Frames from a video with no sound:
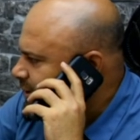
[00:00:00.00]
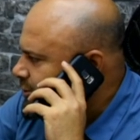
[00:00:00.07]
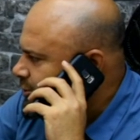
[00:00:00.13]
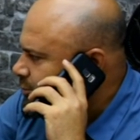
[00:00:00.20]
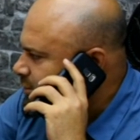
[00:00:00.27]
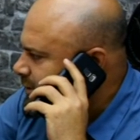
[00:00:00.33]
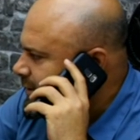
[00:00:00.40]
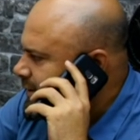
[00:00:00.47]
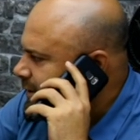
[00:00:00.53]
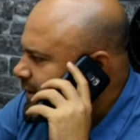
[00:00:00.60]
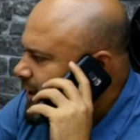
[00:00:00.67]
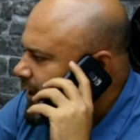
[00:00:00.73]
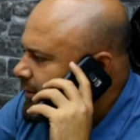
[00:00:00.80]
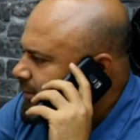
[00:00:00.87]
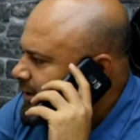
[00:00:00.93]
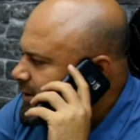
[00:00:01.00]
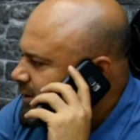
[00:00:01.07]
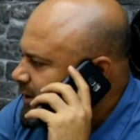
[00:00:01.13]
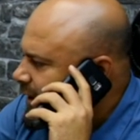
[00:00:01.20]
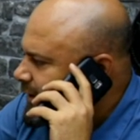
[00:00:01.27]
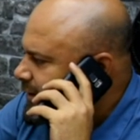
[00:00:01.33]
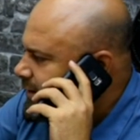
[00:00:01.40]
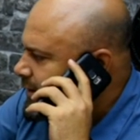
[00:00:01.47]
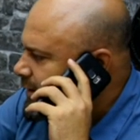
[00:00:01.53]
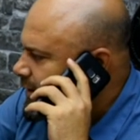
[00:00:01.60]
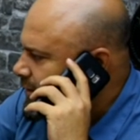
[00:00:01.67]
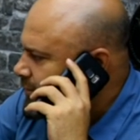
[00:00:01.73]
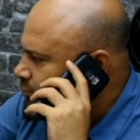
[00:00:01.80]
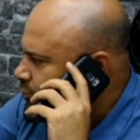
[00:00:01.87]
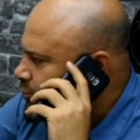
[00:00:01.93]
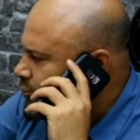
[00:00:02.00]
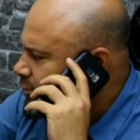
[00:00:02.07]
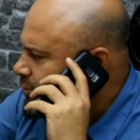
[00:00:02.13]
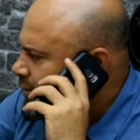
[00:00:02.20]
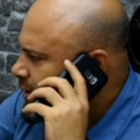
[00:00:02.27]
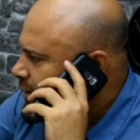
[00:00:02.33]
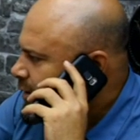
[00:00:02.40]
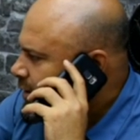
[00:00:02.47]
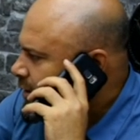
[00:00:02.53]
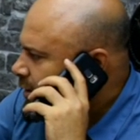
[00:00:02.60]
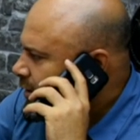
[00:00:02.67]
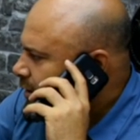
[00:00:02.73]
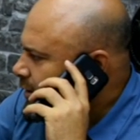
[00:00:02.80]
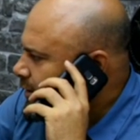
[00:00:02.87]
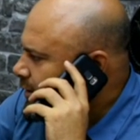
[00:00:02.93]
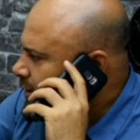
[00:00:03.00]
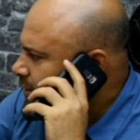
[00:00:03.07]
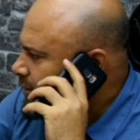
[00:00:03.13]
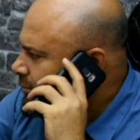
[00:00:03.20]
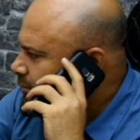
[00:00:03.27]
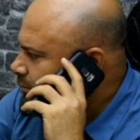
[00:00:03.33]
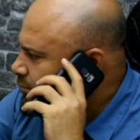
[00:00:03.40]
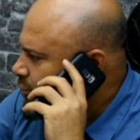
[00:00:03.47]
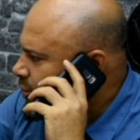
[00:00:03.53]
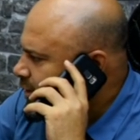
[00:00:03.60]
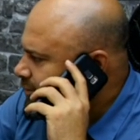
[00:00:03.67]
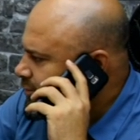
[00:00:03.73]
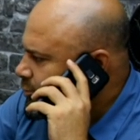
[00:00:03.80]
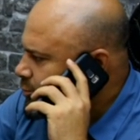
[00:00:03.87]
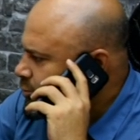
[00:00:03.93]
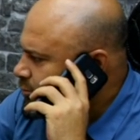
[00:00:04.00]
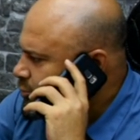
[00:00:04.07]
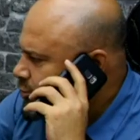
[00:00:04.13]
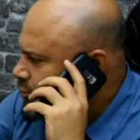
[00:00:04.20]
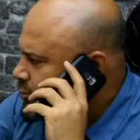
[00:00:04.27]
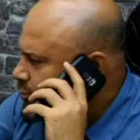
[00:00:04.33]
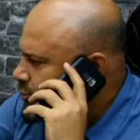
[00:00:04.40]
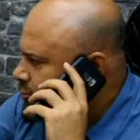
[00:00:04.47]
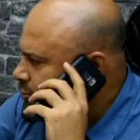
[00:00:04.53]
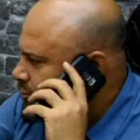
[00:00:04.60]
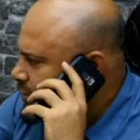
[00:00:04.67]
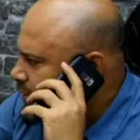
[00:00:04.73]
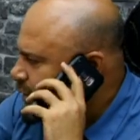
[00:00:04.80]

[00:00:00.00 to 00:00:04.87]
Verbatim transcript: 5 yıl üzerinde kalmak kaydıyla mümkün. Ee, böyle bir durum söz konusu.